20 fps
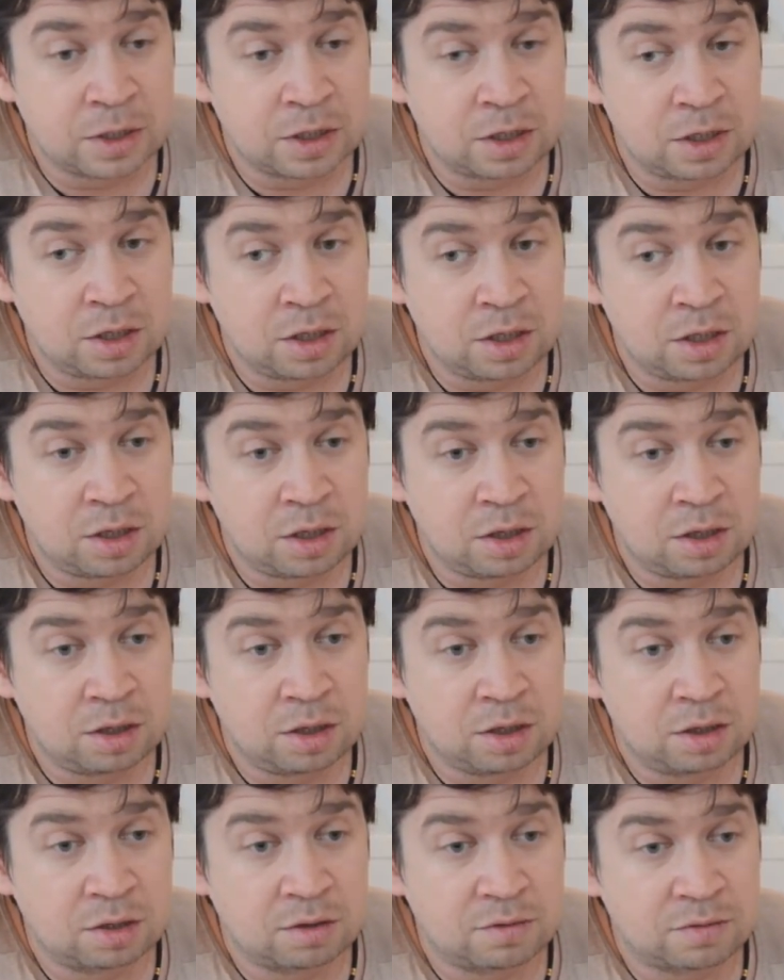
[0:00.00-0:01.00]

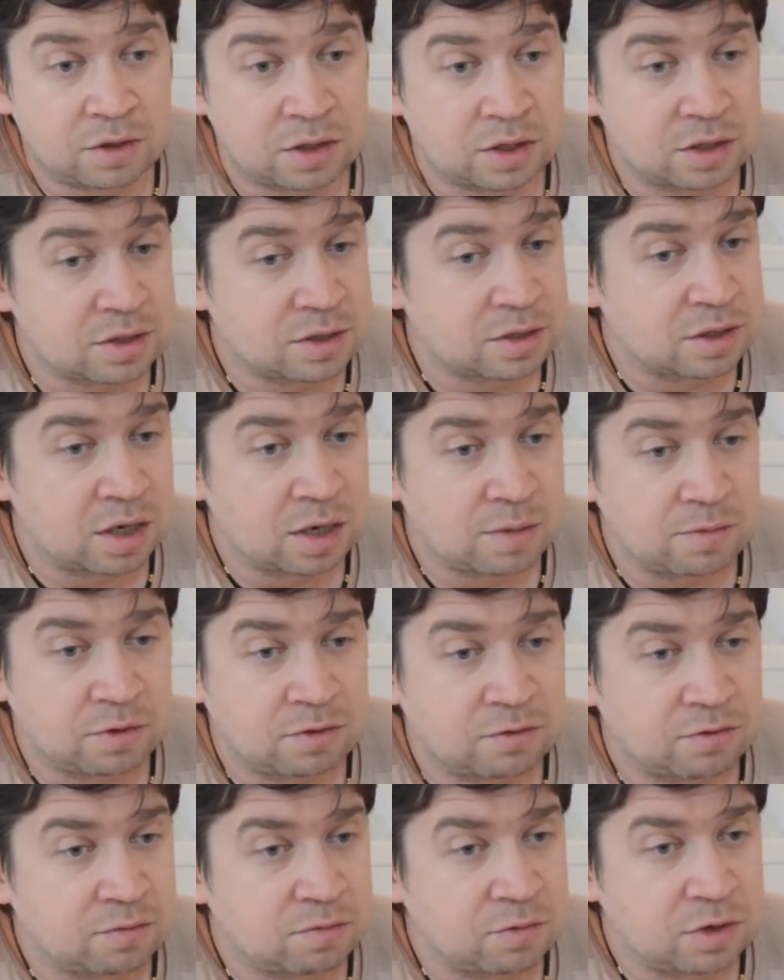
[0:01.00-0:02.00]
И дворы сами
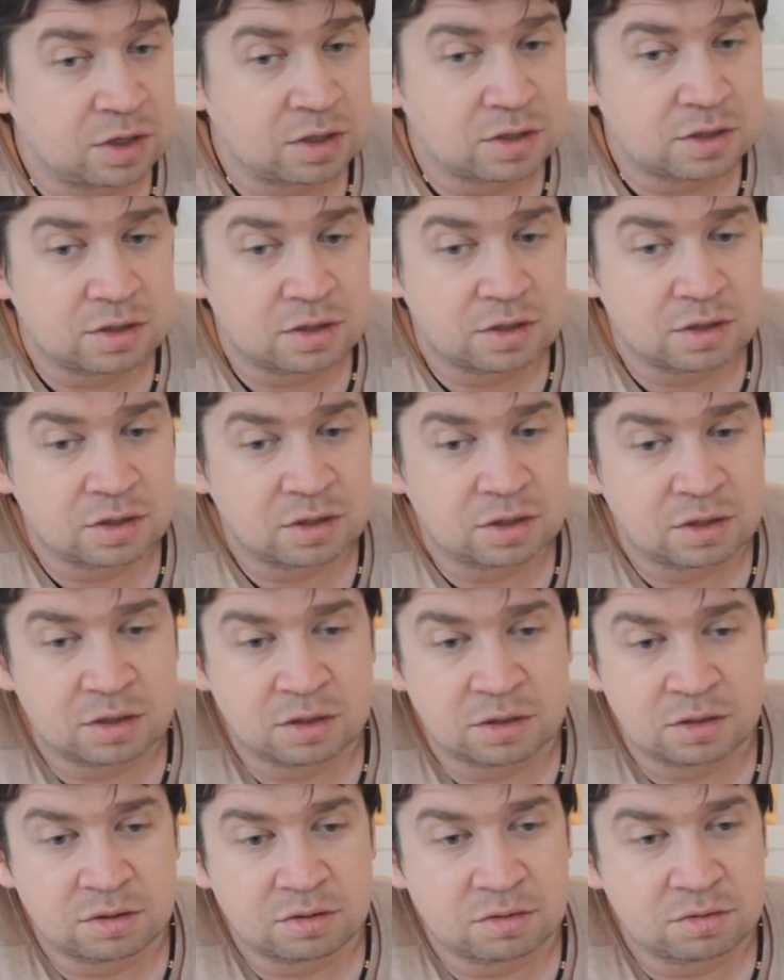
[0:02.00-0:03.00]

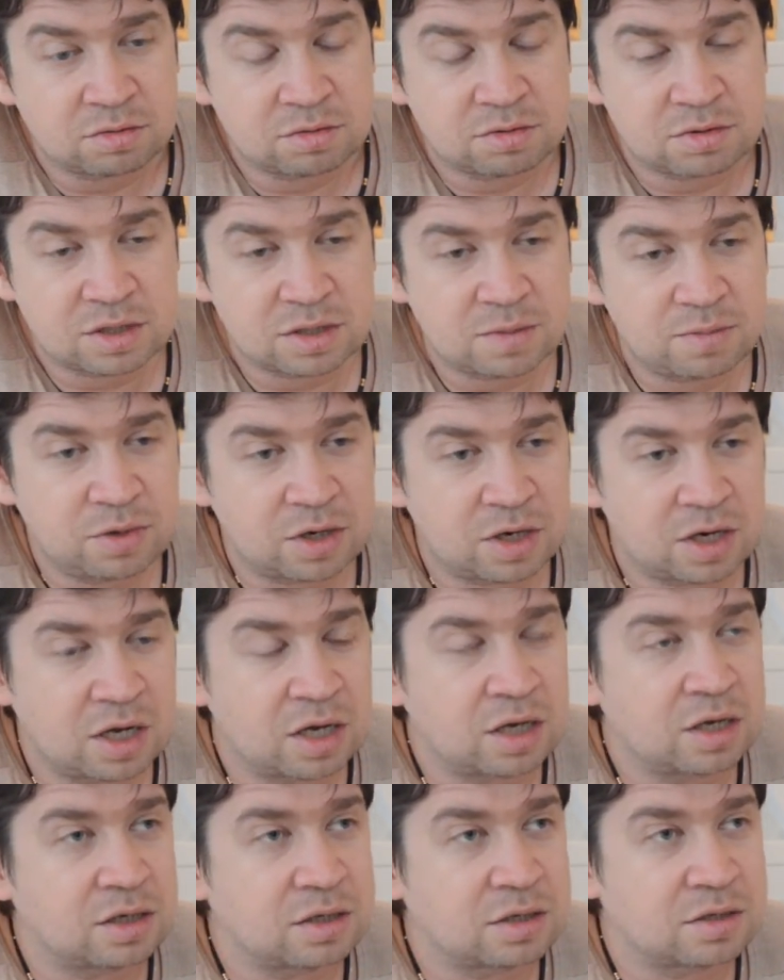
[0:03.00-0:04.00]
вместе,
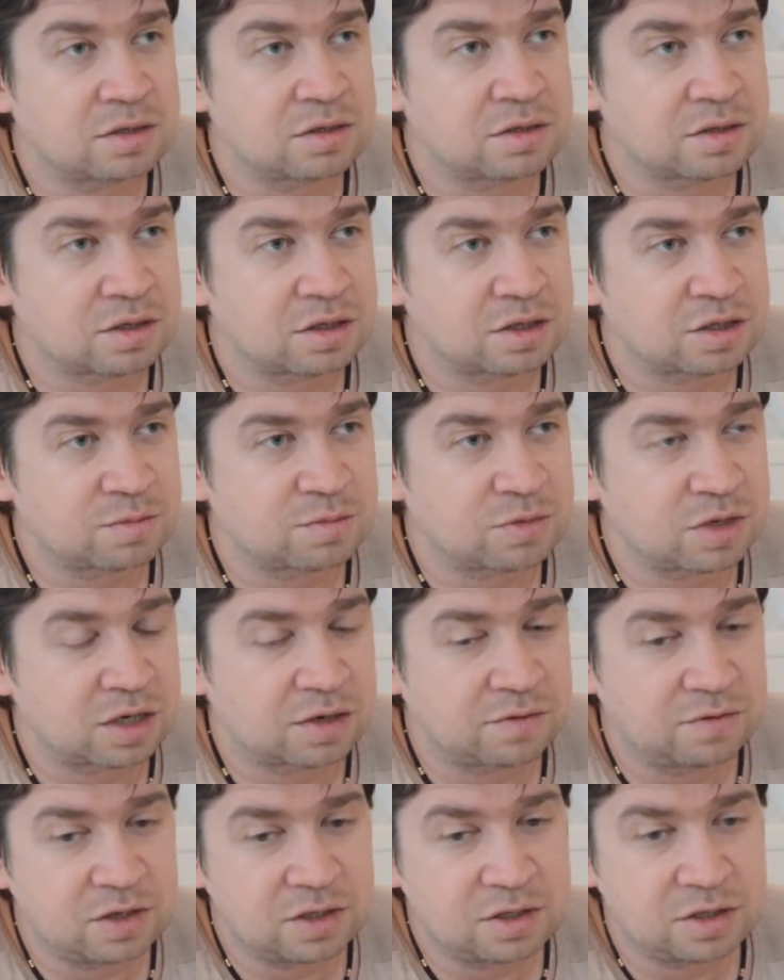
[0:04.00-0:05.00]
собираясь, скажем так,
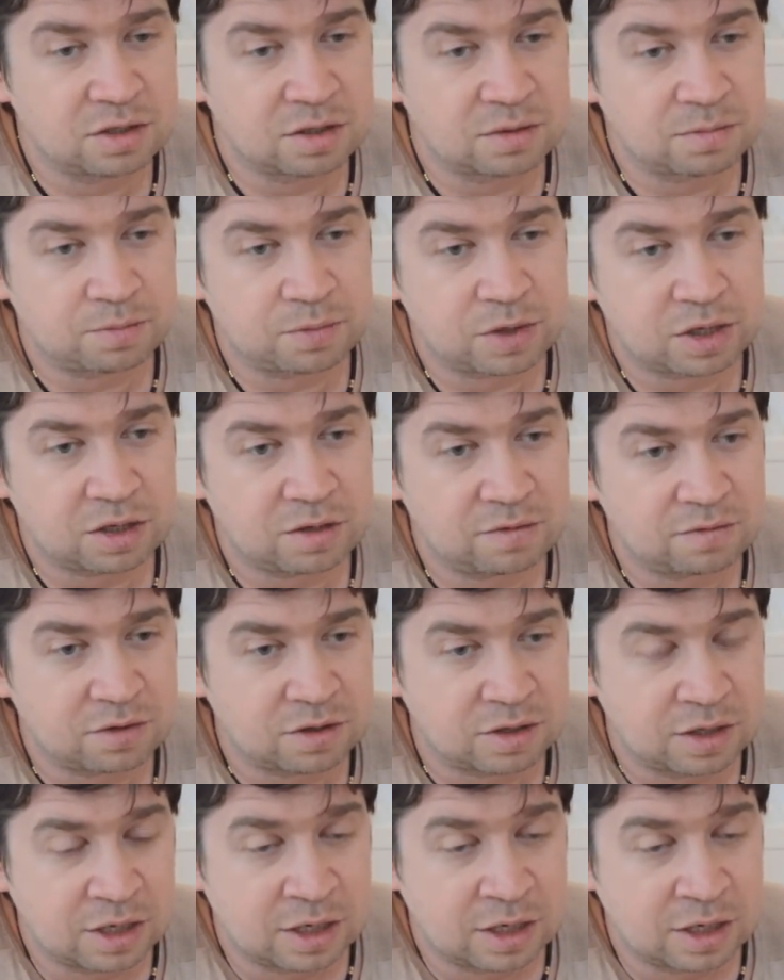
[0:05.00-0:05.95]
в едином порыве,